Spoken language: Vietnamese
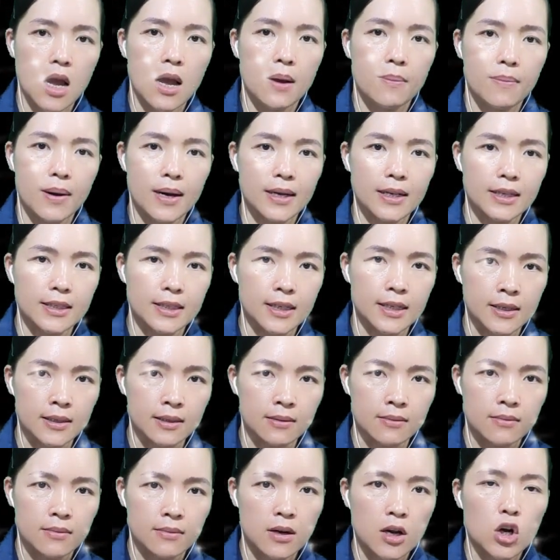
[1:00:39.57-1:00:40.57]
Bất chợt
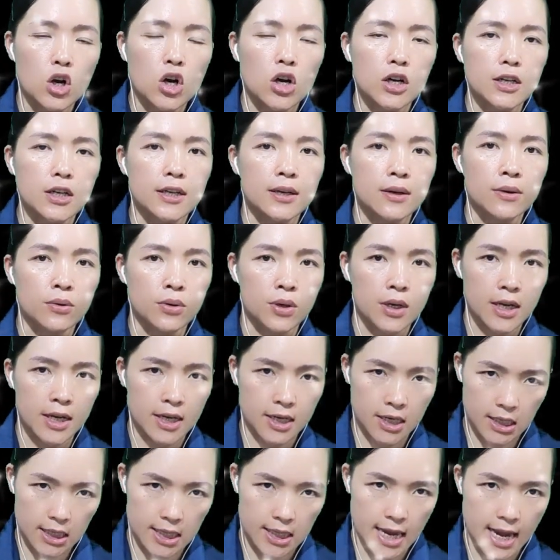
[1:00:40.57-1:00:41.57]
có điều khiến
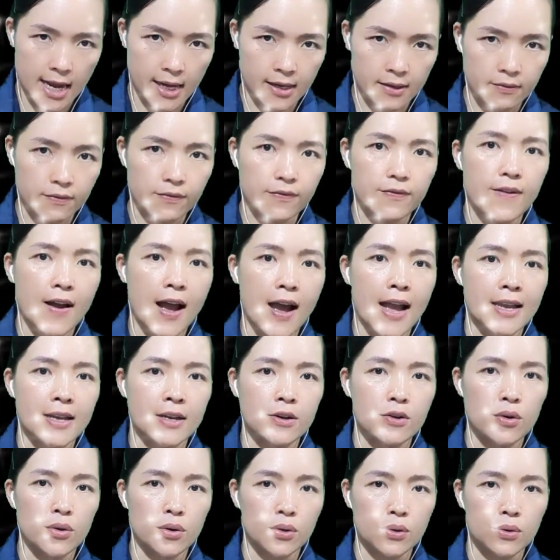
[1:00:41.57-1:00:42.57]
Thang phải
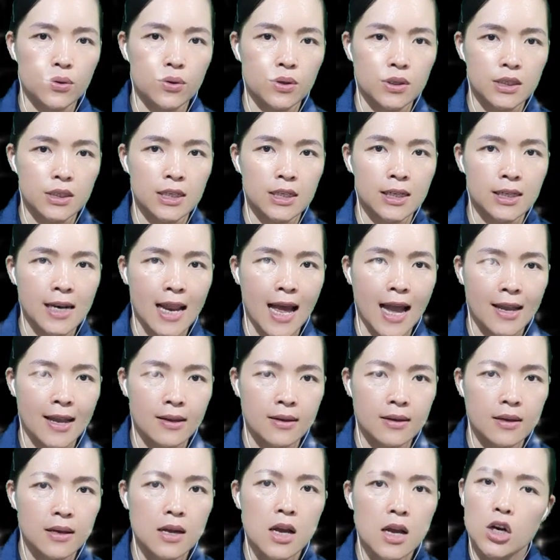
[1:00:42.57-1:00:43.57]
đột ngột dừng lại.
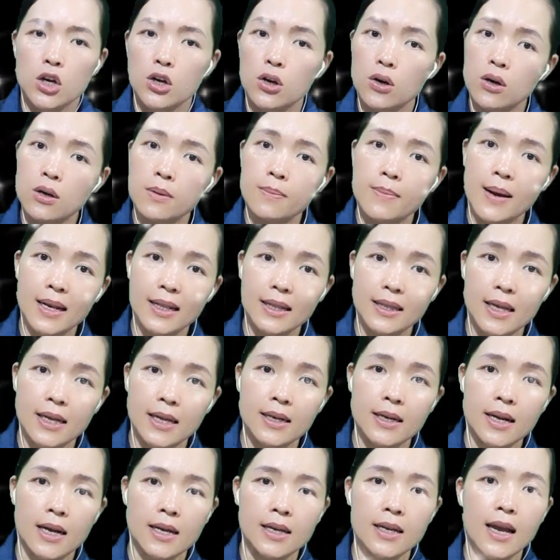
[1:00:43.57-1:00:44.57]
Đôi mắt tên
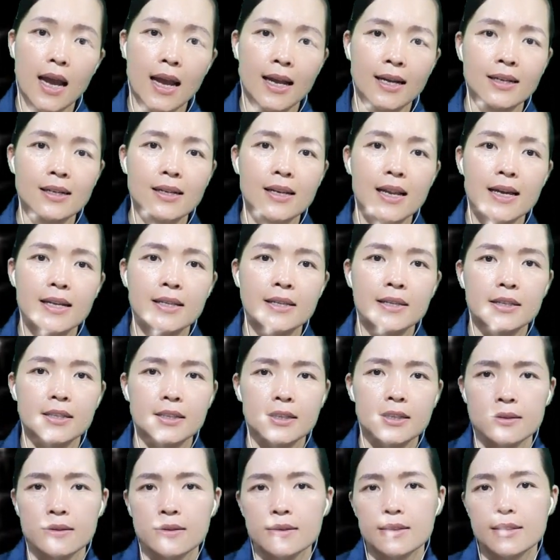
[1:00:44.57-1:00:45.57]
ấy ánh lên sự
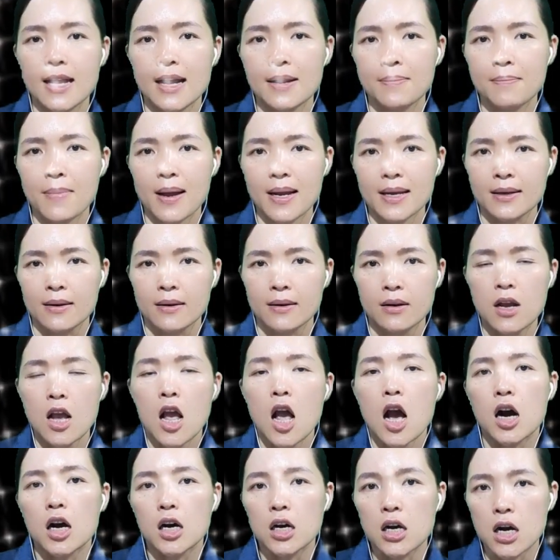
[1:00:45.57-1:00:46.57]
gian manh,
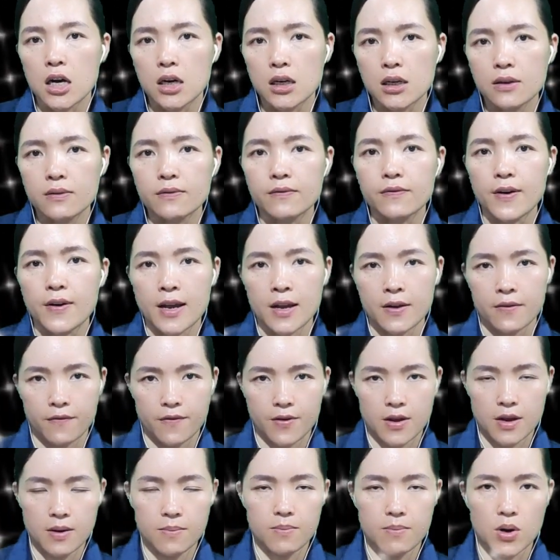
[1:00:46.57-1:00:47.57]
hướng về phía
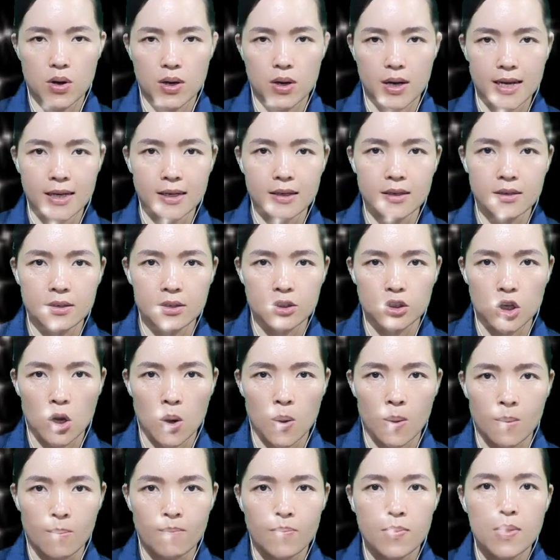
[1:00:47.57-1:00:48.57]
một cánh cửa sổ
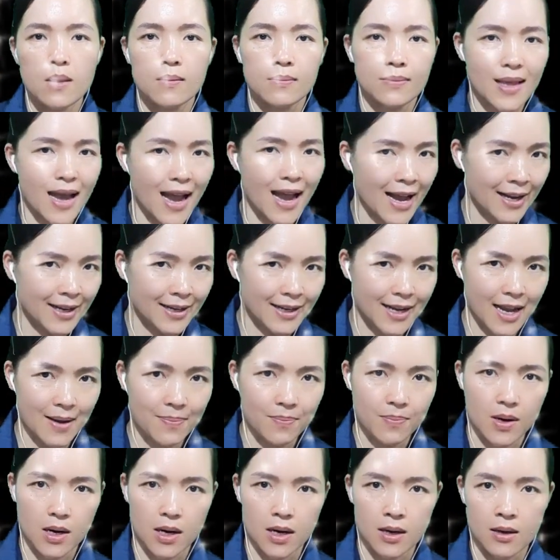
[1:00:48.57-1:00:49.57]
đang khép
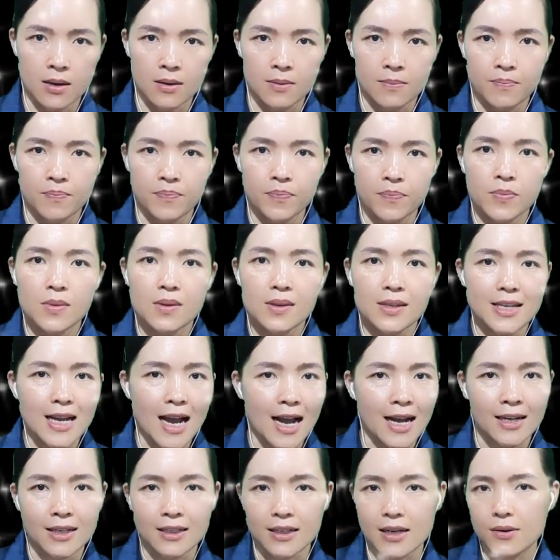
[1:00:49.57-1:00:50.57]
hờ.
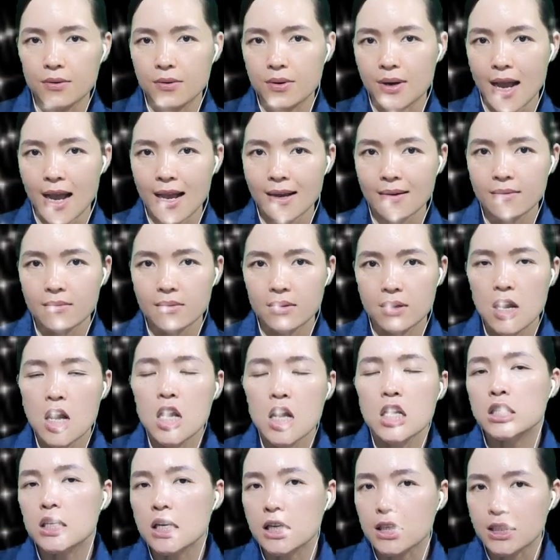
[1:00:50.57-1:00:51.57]
Chẳng đâu khác,
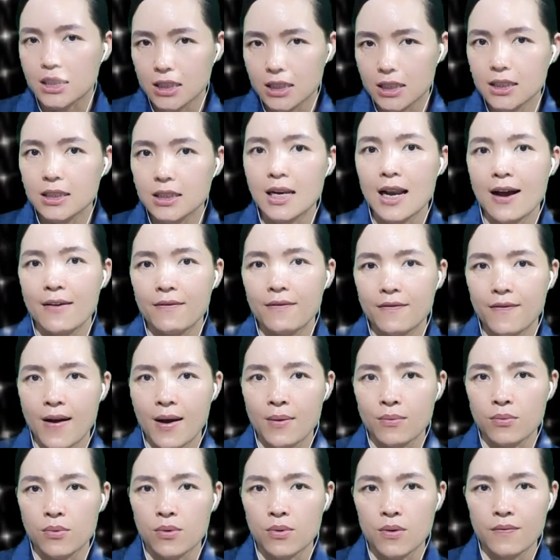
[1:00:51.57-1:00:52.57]
chính là phòng
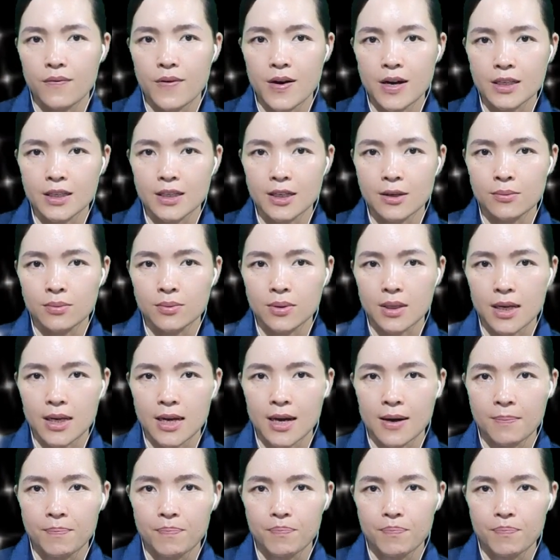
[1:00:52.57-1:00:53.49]
của vợ chồng Thìa.